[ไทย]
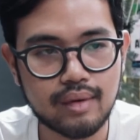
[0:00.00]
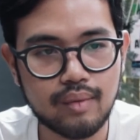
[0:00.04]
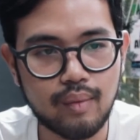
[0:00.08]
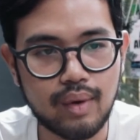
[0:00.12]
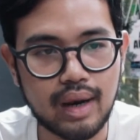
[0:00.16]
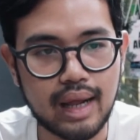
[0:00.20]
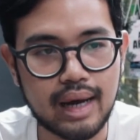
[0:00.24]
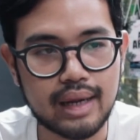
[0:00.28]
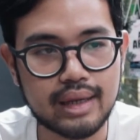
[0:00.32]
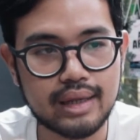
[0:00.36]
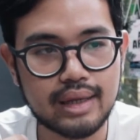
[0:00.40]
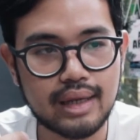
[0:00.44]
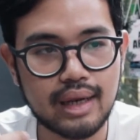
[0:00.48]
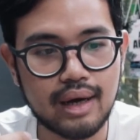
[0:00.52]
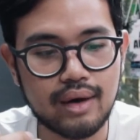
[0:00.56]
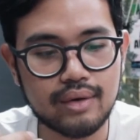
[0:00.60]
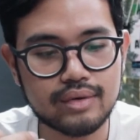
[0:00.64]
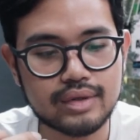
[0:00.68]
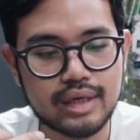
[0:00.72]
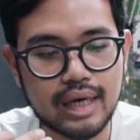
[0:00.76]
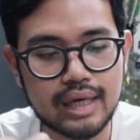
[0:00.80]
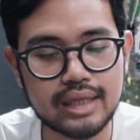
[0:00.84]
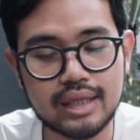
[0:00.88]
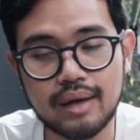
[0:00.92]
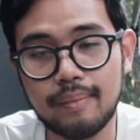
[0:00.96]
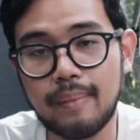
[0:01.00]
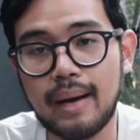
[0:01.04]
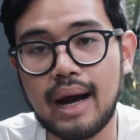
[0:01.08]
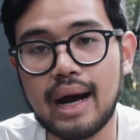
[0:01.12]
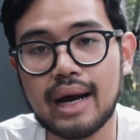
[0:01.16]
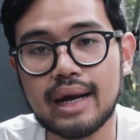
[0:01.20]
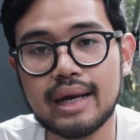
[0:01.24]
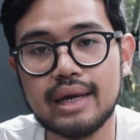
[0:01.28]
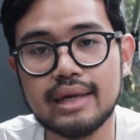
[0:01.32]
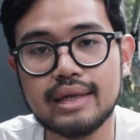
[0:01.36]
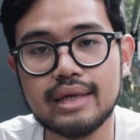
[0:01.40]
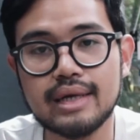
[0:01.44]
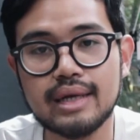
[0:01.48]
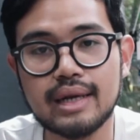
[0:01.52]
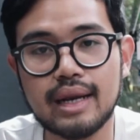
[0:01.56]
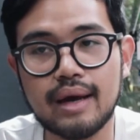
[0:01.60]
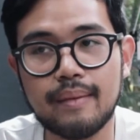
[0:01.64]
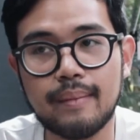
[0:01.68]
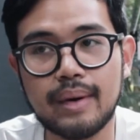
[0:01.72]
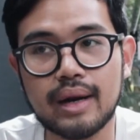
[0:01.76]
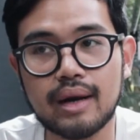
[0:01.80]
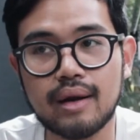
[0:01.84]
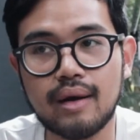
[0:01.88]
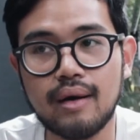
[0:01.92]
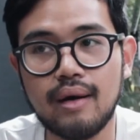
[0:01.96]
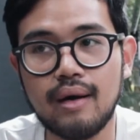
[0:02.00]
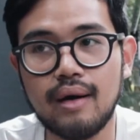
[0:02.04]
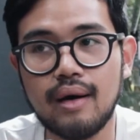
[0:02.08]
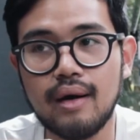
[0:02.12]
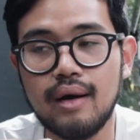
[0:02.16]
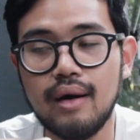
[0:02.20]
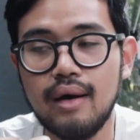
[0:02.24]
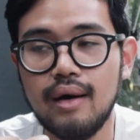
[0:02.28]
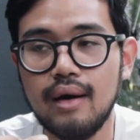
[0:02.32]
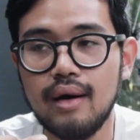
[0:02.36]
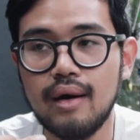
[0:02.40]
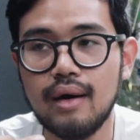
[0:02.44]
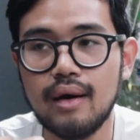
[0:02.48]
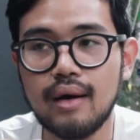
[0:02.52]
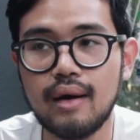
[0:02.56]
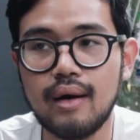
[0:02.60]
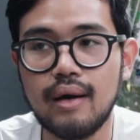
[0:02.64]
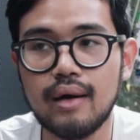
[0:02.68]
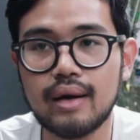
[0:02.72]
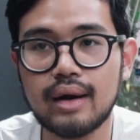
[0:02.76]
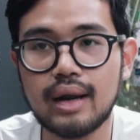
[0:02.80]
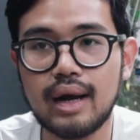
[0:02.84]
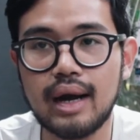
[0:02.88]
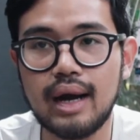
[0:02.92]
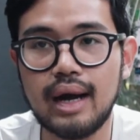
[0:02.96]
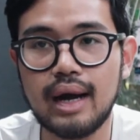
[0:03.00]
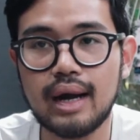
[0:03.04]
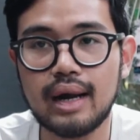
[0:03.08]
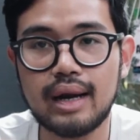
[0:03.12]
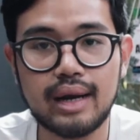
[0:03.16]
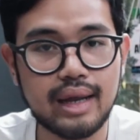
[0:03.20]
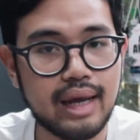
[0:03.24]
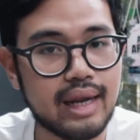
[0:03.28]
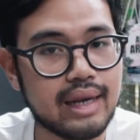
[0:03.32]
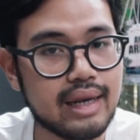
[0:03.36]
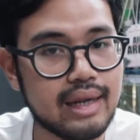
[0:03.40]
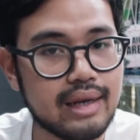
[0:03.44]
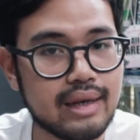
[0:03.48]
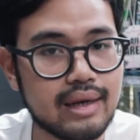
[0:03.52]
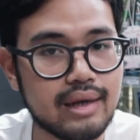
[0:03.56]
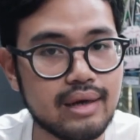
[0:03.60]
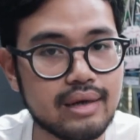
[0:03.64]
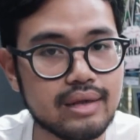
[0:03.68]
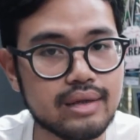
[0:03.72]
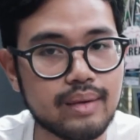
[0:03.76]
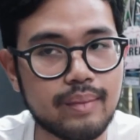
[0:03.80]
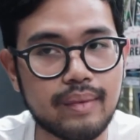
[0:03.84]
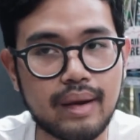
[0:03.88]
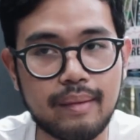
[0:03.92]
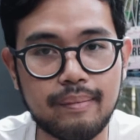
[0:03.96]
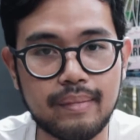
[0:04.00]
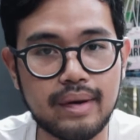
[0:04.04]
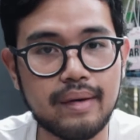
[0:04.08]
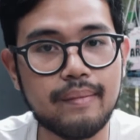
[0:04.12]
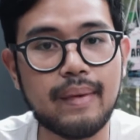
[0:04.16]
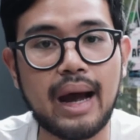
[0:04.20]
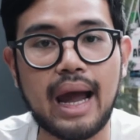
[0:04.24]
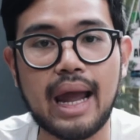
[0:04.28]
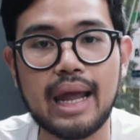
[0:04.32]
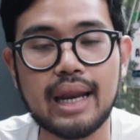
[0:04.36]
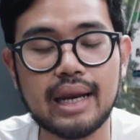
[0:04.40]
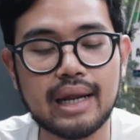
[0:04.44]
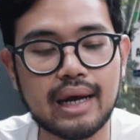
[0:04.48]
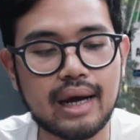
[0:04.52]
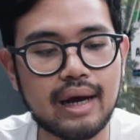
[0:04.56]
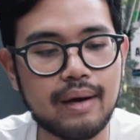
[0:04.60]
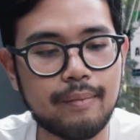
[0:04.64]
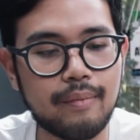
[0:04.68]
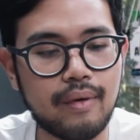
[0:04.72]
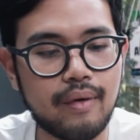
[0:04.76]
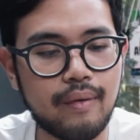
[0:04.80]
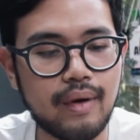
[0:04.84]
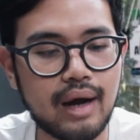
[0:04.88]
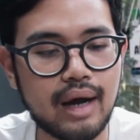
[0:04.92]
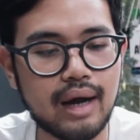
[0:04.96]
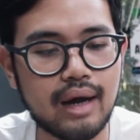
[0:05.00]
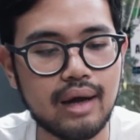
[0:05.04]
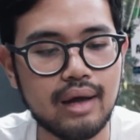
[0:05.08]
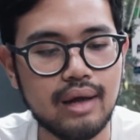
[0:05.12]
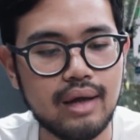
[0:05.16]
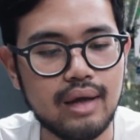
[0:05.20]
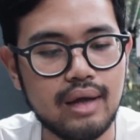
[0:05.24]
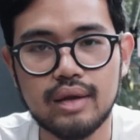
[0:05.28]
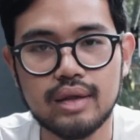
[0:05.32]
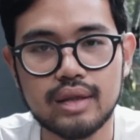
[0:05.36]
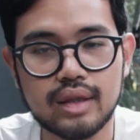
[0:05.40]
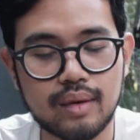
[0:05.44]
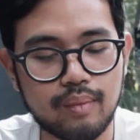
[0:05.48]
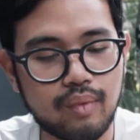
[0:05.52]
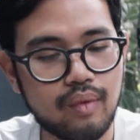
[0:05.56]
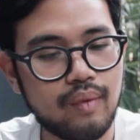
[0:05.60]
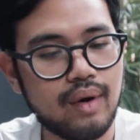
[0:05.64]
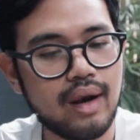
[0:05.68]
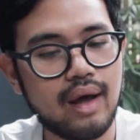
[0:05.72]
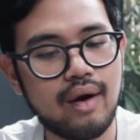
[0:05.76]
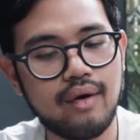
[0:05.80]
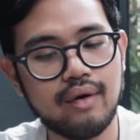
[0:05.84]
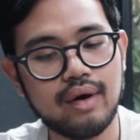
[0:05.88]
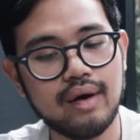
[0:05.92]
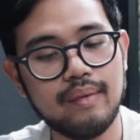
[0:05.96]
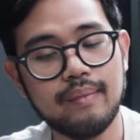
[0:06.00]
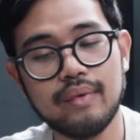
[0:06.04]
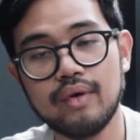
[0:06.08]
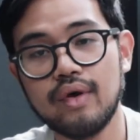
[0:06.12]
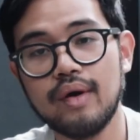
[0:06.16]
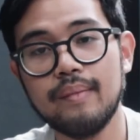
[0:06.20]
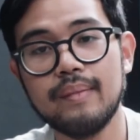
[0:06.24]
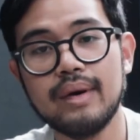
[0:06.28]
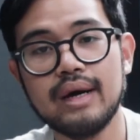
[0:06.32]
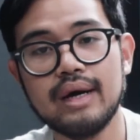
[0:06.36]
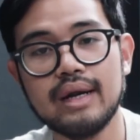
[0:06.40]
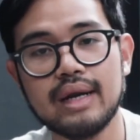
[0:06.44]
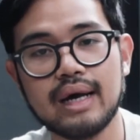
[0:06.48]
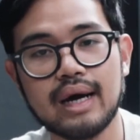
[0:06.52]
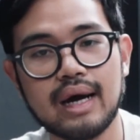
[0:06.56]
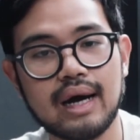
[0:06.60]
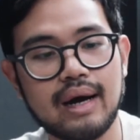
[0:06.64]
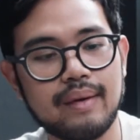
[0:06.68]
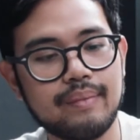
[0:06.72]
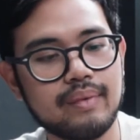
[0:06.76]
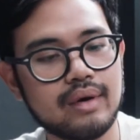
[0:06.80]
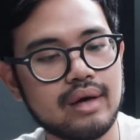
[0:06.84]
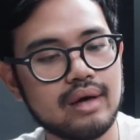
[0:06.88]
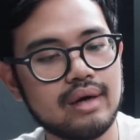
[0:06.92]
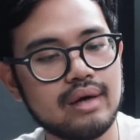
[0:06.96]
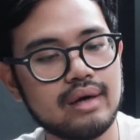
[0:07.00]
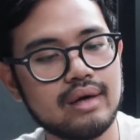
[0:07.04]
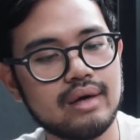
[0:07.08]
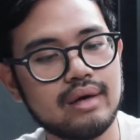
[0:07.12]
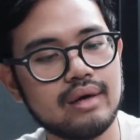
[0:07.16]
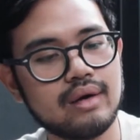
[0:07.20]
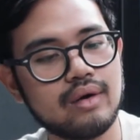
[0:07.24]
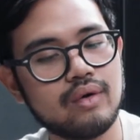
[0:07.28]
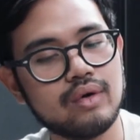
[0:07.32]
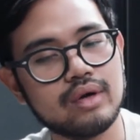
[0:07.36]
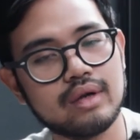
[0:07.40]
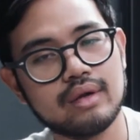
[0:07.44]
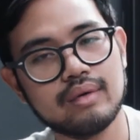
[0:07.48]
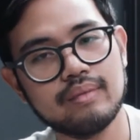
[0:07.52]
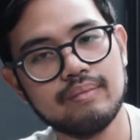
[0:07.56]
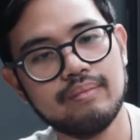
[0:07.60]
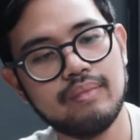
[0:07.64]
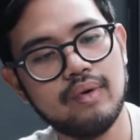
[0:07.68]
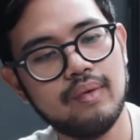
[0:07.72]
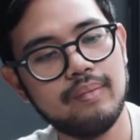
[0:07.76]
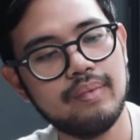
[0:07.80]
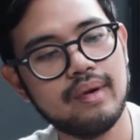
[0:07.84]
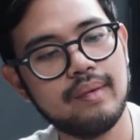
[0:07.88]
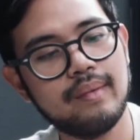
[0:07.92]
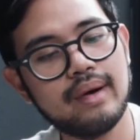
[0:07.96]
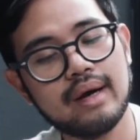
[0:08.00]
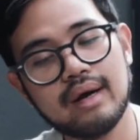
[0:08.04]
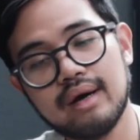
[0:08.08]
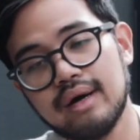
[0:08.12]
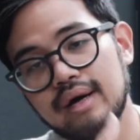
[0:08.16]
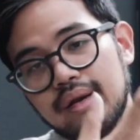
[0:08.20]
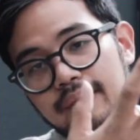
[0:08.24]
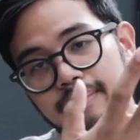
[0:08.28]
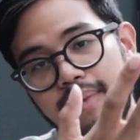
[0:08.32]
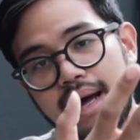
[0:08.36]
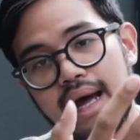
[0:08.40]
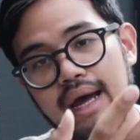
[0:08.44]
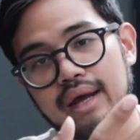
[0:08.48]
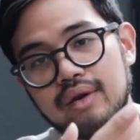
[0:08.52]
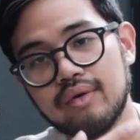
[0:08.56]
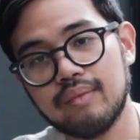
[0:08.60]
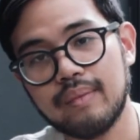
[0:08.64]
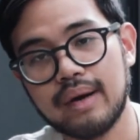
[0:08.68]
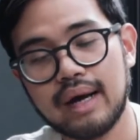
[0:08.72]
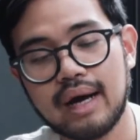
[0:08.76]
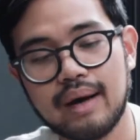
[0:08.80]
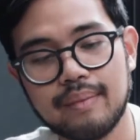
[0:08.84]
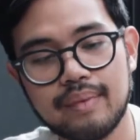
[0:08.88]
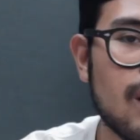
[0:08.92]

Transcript: เวลาที่เราใช้สปาร์กจริงๆเนี่ยมันก็ค่อนข้างเครียดนิดนึงสำหรับมือใหม่นะครับเพราะว่าสมมุติว่าเราขึ้นไปด้วยมือนะครับก็คือกดปุ๊บแล้วมันก็ขึ้นไปถูกไหมค